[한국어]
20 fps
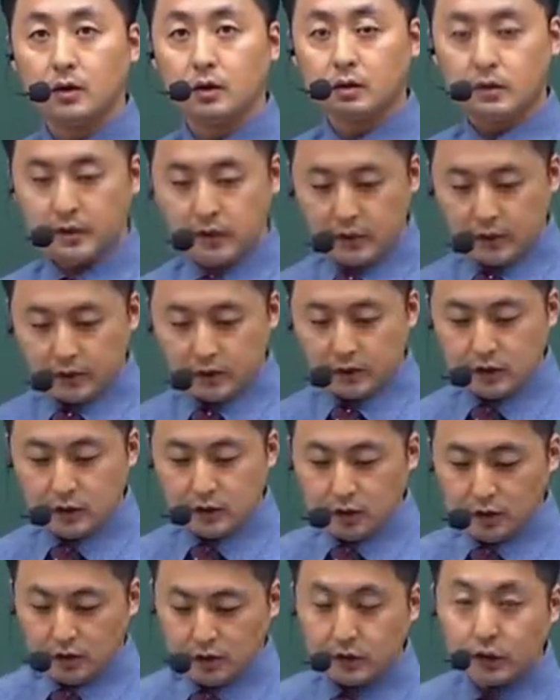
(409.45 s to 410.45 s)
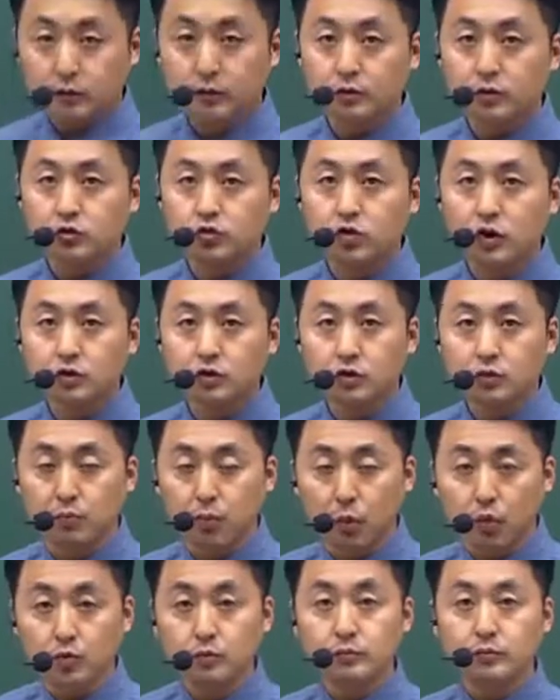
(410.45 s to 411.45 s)
이, 이거는 이제 추가적으로
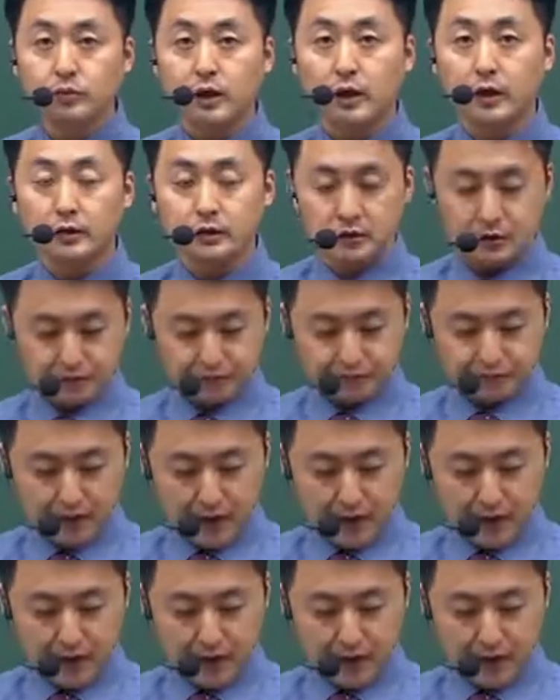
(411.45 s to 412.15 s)
보시면 되겠죠.